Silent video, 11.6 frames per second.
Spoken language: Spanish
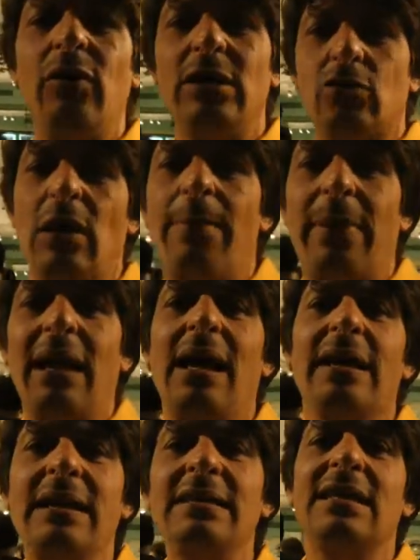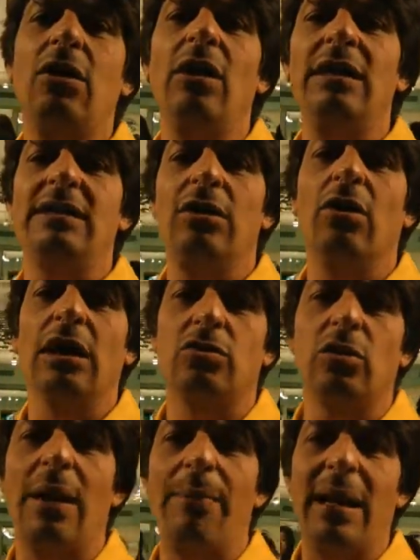no es una perla de 15 dólares, sino que
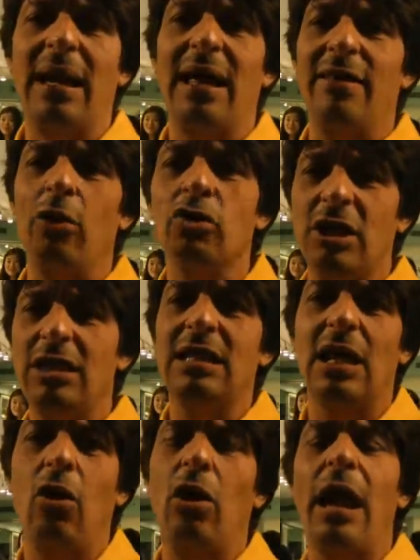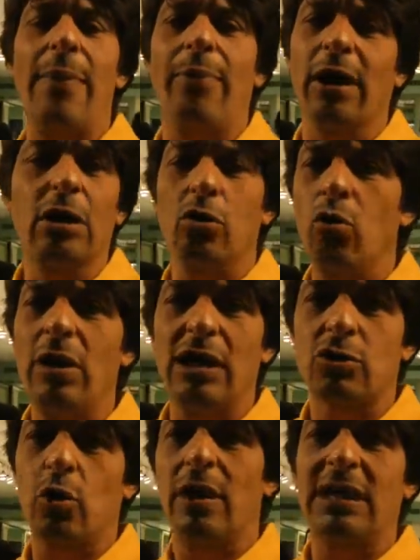es una perla de 80 dólares porque tuvo
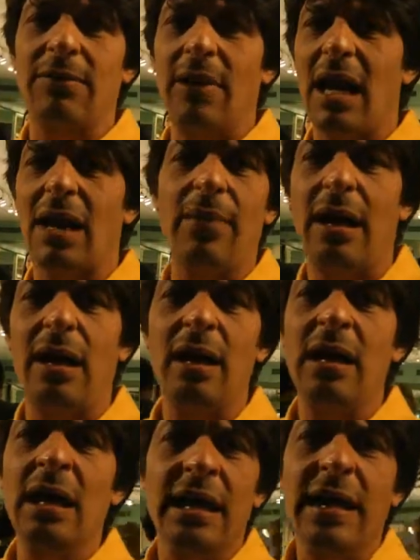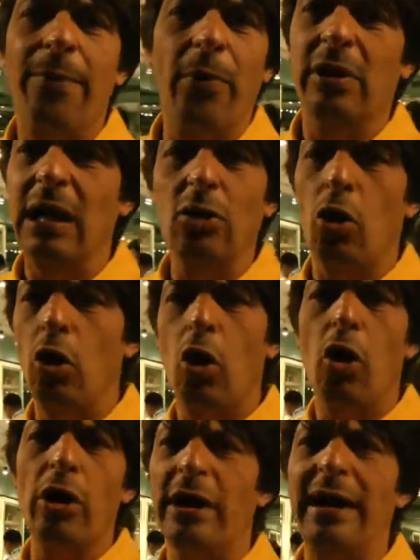una suerte bárbara y porque el
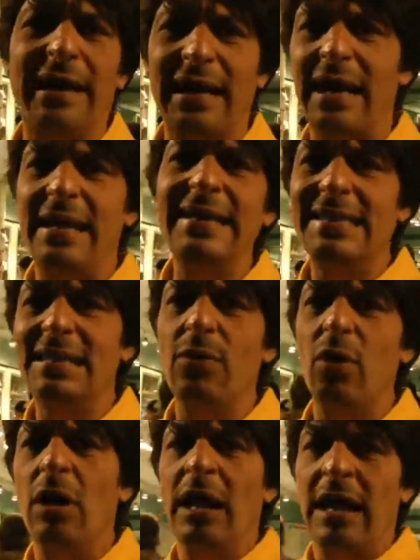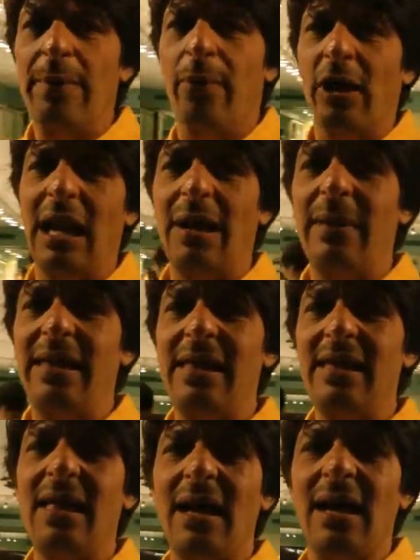color es rarísimo y porque la
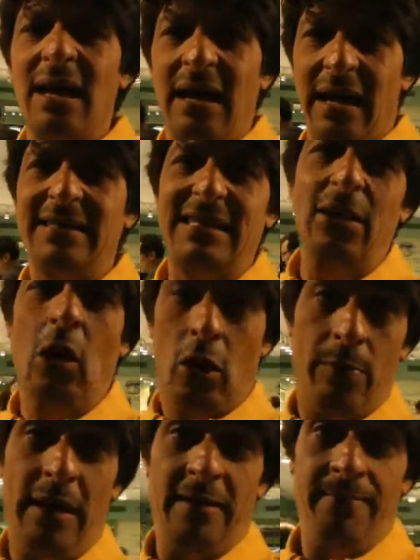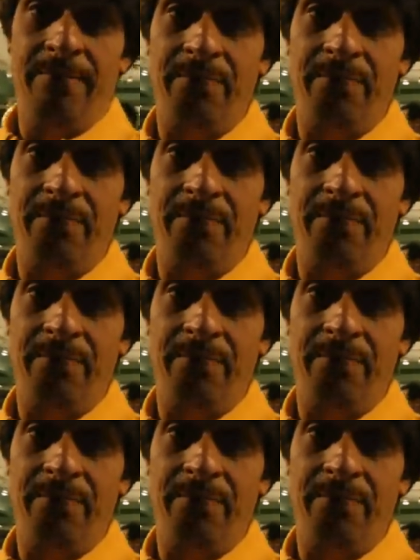medida es enorme.